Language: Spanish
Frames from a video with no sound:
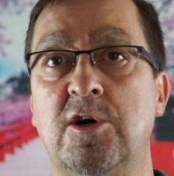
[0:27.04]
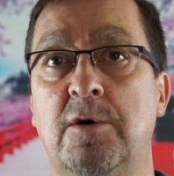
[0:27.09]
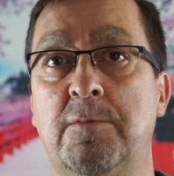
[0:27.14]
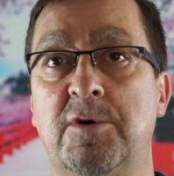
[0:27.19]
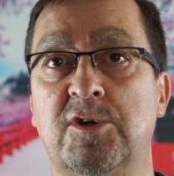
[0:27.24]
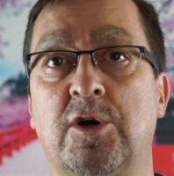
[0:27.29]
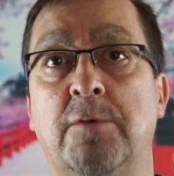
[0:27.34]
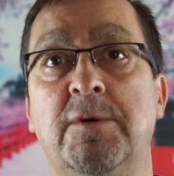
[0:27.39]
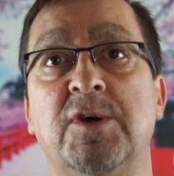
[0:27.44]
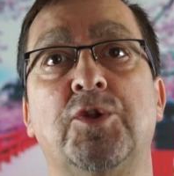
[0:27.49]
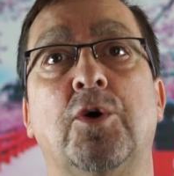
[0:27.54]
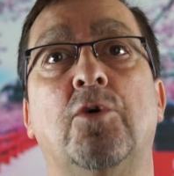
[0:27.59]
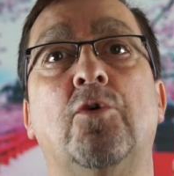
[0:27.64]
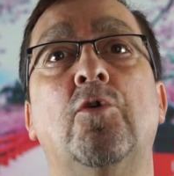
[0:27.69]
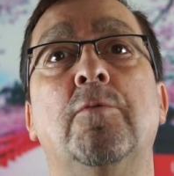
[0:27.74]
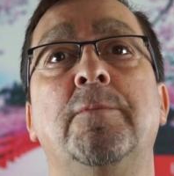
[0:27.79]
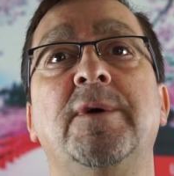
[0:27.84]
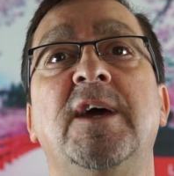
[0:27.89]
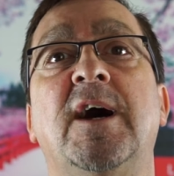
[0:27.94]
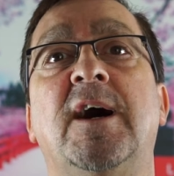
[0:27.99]
Como os comento,
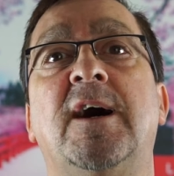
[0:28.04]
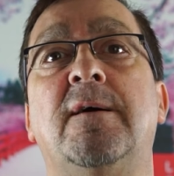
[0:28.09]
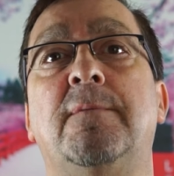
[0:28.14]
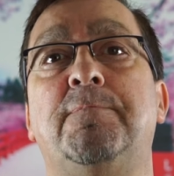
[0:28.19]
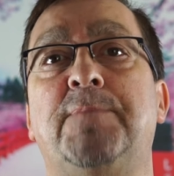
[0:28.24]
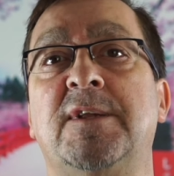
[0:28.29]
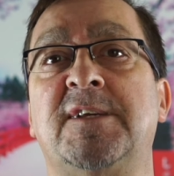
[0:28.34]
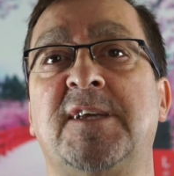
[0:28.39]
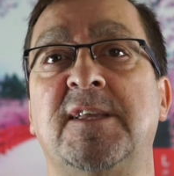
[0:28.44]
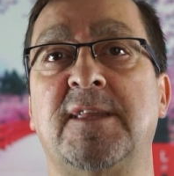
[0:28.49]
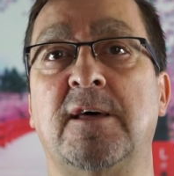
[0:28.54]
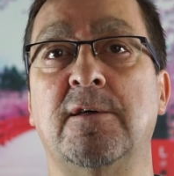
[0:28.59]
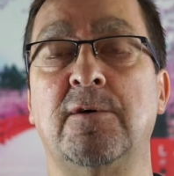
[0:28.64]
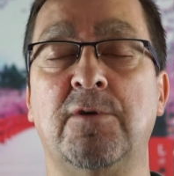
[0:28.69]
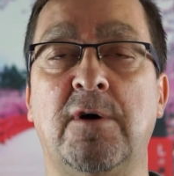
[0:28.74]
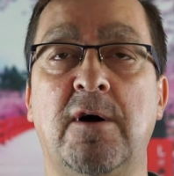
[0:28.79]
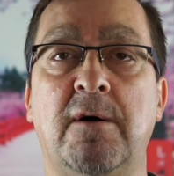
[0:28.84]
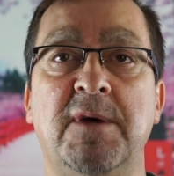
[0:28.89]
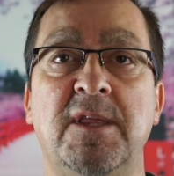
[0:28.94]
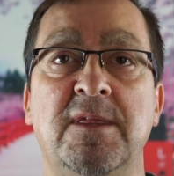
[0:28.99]
UMI ha
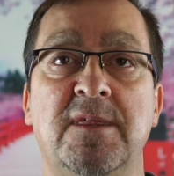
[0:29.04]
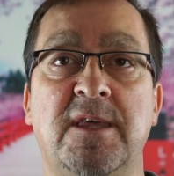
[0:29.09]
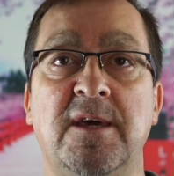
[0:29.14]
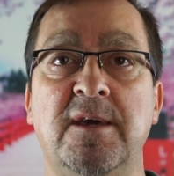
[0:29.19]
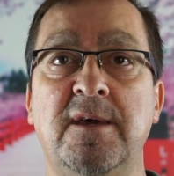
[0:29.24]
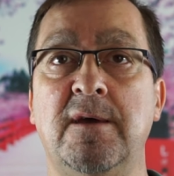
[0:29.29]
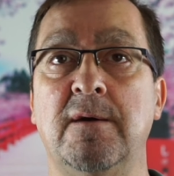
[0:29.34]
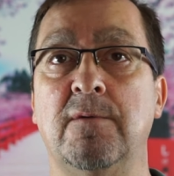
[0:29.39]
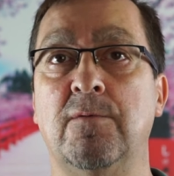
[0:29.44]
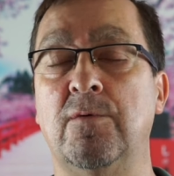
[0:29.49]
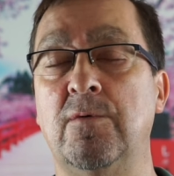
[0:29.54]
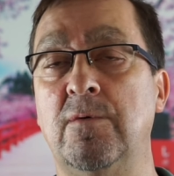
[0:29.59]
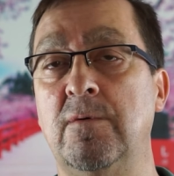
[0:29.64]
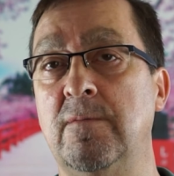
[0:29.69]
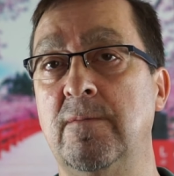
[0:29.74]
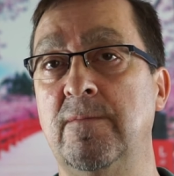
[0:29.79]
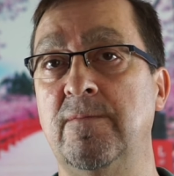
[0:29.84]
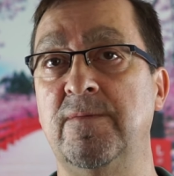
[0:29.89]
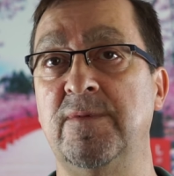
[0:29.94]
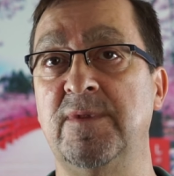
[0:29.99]
presentado nuevamente
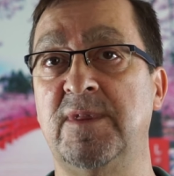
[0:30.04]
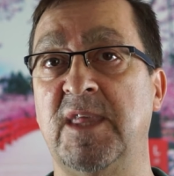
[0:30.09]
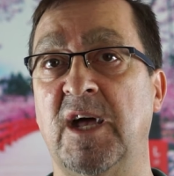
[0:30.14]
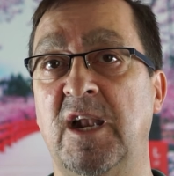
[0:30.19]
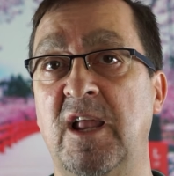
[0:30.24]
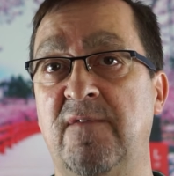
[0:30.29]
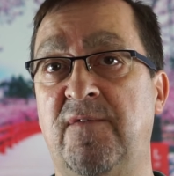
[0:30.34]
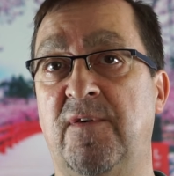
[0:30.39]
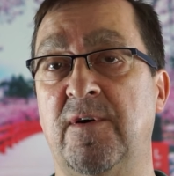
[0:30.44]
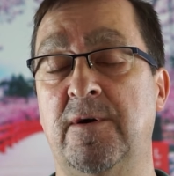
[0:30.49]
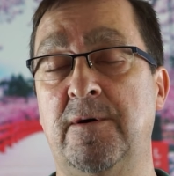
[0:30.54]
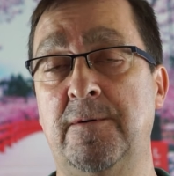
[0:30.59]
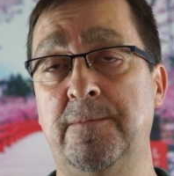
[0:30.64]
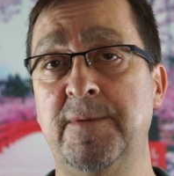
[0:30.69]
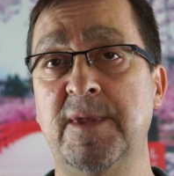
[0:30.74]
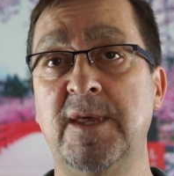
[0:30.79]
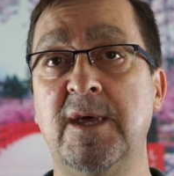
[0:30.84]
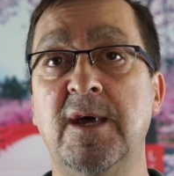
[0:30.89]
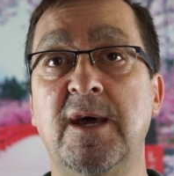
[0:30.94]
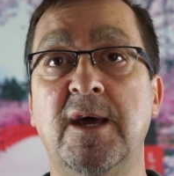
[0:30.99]
un teléfono